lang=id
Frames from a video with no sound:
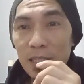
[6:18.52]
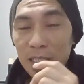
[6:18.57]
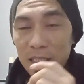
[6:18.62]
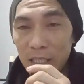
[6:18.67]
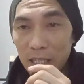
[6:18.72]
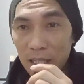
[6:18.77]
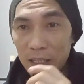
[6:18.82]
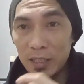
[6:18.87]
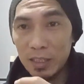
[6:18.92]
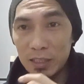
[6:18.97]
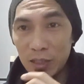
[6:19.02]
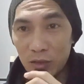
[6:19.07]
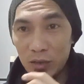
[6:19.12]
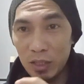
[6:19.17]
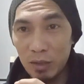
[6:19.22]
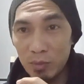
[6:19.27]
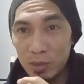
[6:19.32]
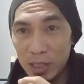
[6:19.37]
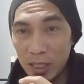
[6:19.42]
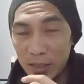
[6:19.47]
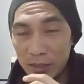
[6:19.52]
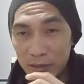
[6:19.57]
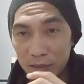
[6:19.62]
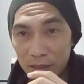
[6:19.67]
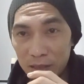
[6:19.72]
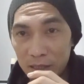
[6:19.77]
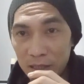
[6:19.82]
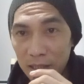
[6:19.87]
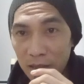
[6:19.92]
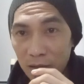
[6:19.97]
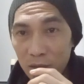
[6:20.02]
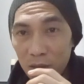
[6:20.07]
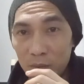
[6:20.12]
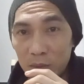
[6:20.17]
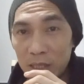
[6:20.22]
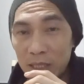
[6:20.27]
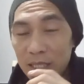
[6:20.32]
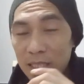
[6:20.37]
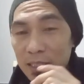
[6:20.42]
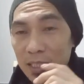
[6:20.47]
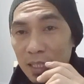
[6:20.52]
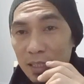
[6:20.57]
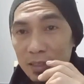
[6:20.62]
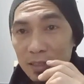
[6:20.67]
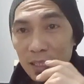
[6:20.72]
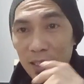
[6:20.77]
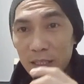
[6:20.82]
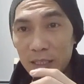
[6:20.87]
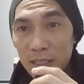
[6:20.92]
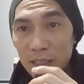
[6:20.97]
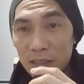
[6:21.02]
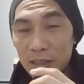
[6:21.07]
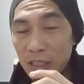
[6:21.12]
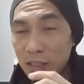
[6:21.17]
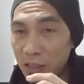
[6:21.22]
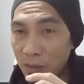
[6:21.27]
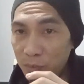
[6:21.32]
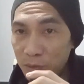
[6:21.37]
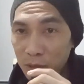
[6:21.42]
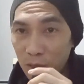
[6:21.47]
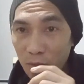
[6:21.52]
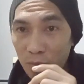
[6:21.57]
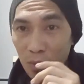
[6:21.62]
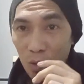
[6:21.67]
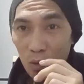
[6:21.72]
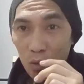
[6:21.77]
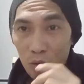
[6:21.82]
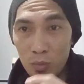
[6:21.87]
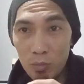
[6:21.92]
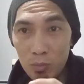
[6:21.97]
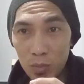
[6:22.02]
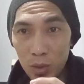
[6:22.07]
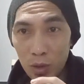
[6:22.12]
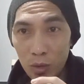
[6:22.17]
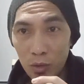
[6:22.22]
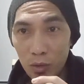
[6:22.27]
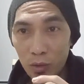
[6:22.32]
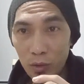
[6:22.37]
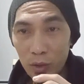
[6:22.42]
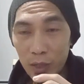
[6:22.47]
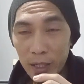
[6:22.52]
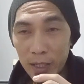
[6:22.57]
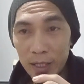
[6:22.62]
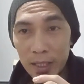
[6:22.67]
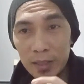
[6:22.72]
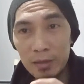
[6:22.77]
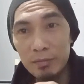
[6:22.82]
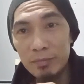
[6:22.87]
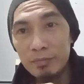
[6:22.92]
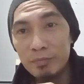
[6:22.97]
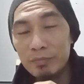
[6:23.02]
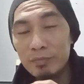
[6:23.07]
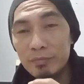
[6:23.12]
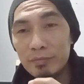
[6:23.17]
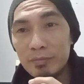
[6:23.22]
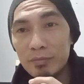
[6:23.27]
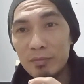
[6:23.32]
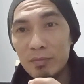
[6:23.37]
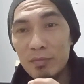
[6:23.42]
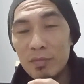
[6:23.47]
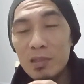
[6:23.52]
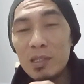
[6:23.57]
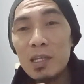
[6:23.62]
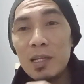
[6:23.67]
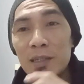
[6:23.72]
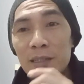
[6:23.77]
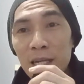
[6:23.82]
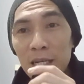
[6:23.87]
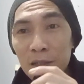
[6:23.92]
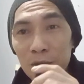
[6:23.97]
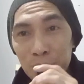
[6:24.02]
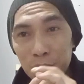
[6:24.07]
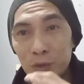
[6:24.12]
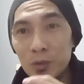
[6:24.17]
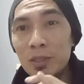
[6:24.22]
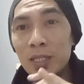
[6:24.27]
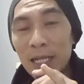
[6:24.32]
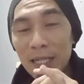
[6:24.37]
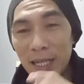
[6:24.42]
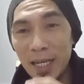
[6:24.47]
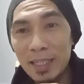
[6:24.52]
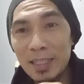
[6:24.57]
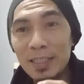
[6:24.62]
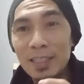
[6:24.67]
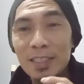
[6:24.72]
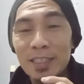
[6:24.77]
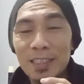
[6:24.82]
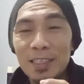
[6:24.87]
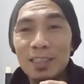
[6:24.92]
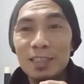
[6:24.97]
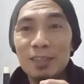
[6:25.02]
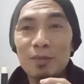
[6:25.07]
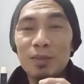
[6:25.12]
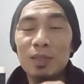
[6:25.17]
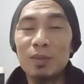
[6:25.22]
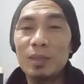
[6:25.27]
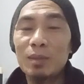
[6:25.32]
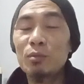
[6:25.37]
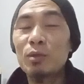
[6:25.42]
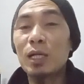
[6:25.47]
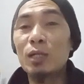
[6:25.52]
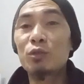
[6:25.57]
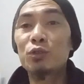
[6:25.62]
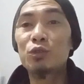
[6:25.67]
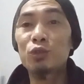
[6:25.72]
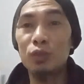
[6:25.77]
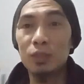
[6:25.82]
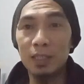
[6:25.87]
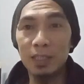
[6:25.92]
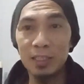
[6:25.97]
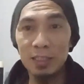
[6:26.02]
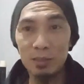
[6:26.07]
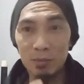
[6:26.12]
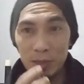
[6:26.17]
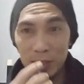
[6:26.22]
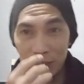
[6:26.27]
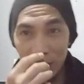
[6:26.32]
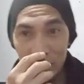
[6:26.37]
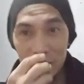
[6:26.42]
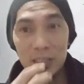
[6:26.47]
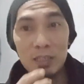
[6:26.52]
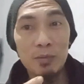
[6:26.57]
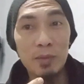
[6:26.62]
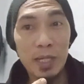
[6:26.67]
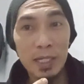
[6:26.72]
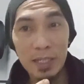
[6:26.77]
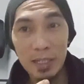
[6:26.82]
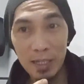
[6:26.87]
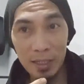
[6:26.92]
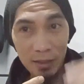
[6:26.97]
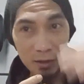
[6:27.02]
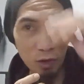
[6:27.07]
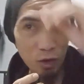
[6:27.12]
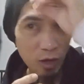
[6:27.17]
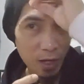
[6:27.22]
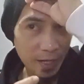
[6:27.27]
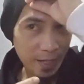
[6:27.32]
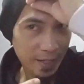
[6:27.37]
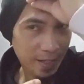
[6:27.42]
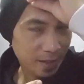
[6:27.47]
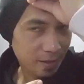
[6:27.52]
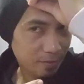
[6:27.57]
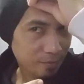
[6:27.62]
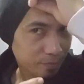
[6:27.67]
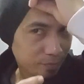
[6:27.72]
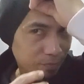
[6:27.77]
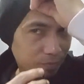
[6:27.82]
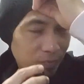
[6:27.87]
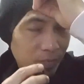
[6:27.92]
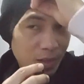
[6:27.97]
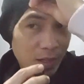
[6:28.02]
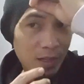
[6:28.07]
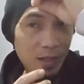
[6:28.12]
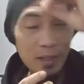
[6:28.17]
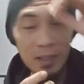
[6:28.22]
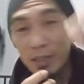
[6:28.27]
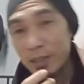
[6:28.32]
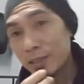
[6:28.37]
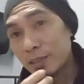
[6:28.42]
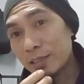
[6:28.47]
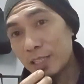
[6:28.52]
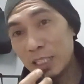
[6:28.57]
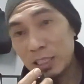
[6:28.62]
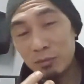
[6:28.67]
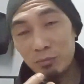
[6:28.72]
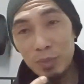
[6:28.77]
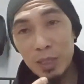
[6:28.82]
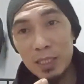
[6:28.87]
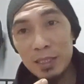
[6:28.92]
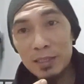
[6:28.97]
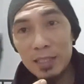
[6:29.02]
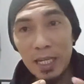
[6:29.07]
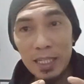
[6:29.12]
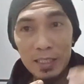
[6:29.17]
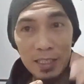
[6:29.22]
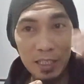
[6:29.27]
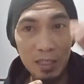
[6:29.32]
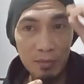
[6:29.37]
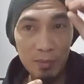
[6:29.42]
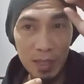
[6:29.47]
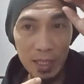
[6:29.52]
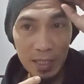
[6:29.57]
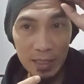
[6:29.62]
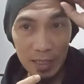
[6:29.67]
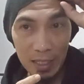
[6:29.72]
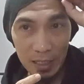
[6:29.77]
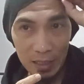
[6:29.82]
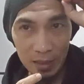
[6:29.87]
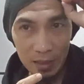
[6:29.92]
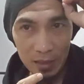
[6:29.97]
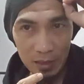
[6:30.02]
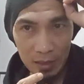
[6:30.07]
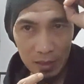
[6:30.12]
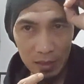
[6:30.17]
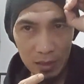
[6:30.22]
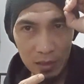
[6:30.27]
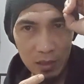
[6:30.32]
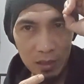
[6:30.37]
ya kita kan nggak tahu namanya rezeki Allah beri kita rezeki entah siapa tahu mau umroh ya kan dan lucunya lagi nih teman-teman ya, bukan lucu sih sebenarnya kan sama dengan doa ya saya sempat ditanya kemarin dari